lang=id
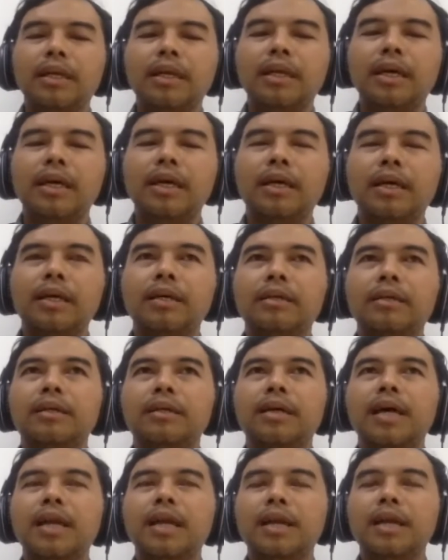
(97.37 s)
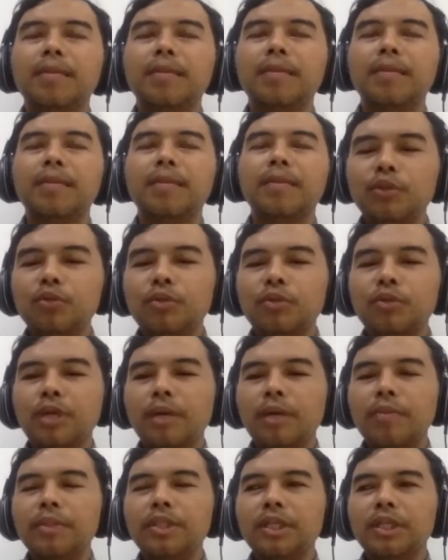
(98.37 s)
Nah, e, karena Mbak Asvin
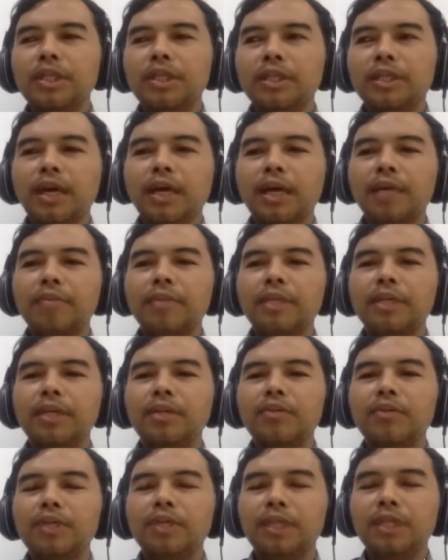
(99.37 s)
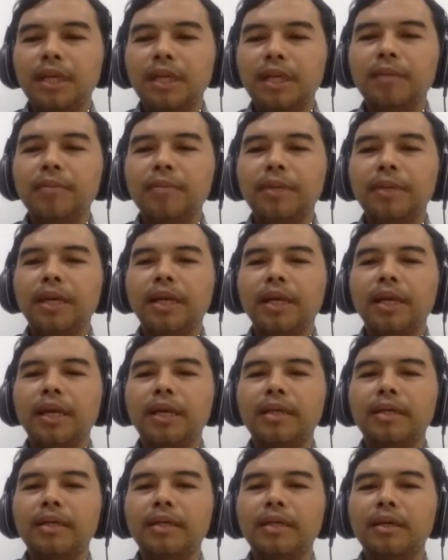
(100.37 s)
sudah menceritakan begitu detail
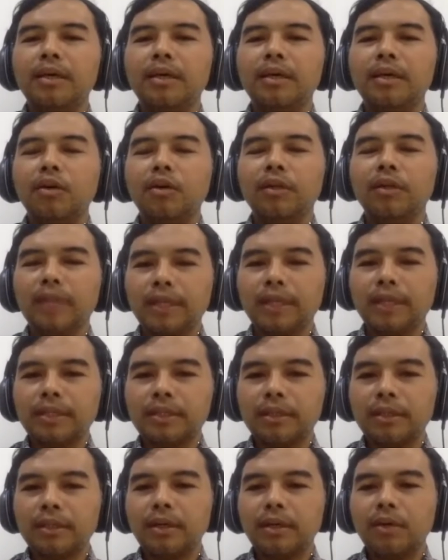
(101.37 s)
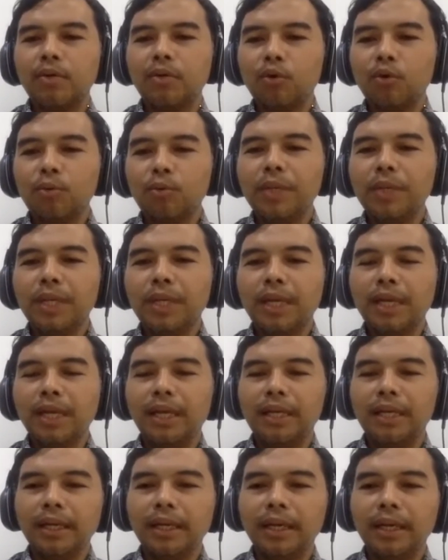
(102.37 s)
mengenai e, konteks e, hukum
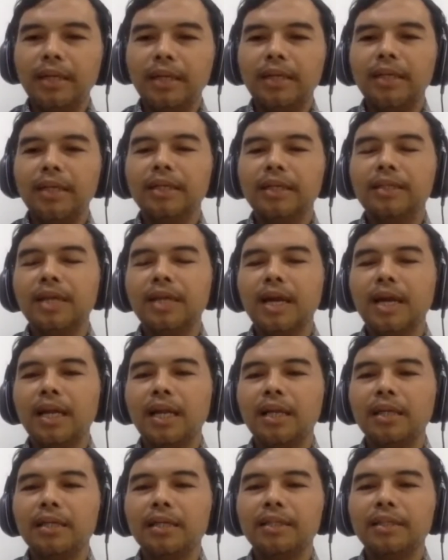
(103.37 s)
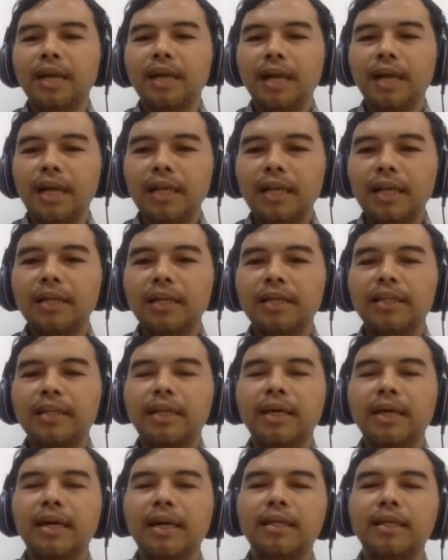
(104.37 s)
pidananya dan kejanggalan-kejanggalan yang
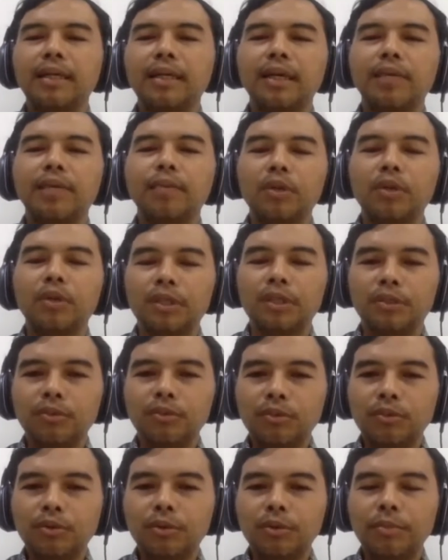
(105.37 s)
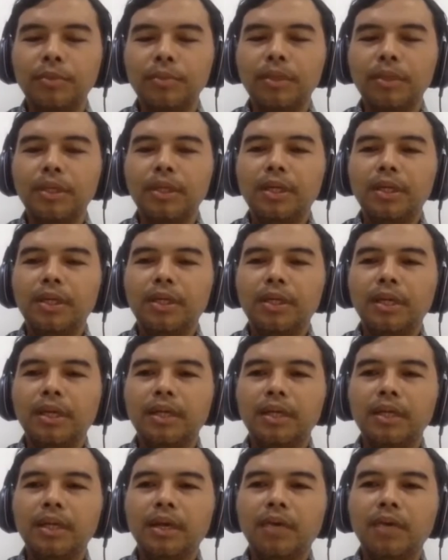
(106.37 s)
terkait dengan proses hukum
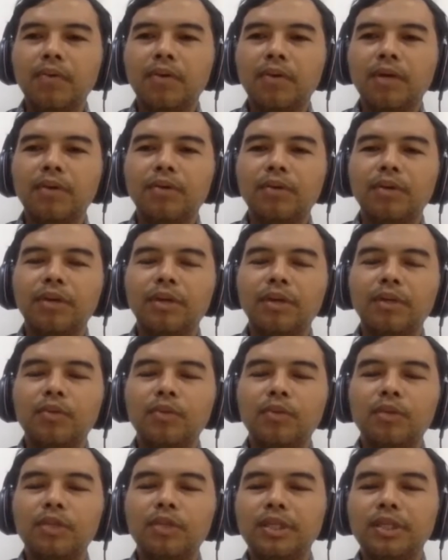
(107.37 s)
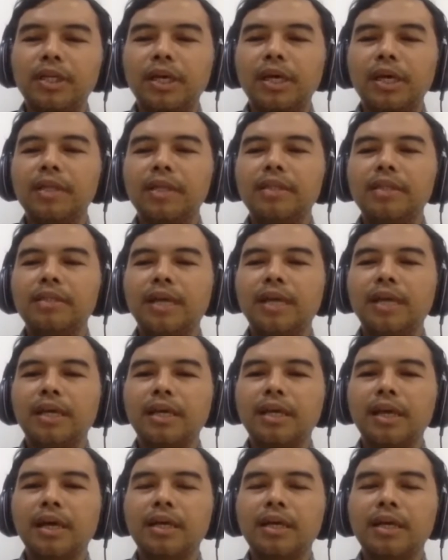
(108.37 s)
yang dilakukan oleh kepolisian,
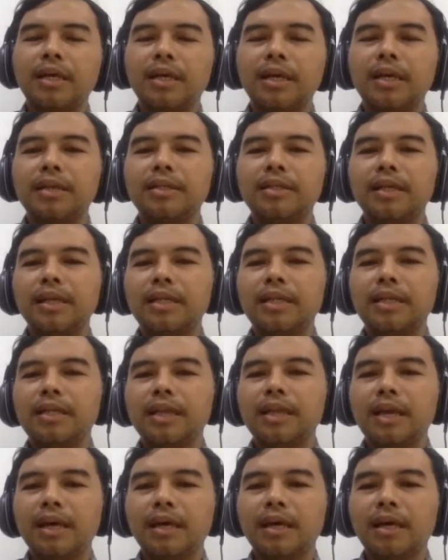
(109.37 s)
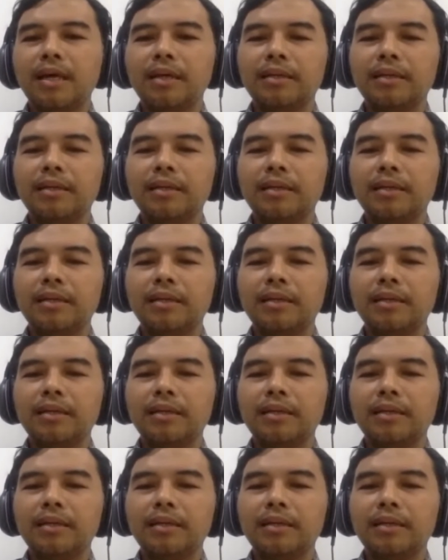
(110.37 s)
saya kira saya tidak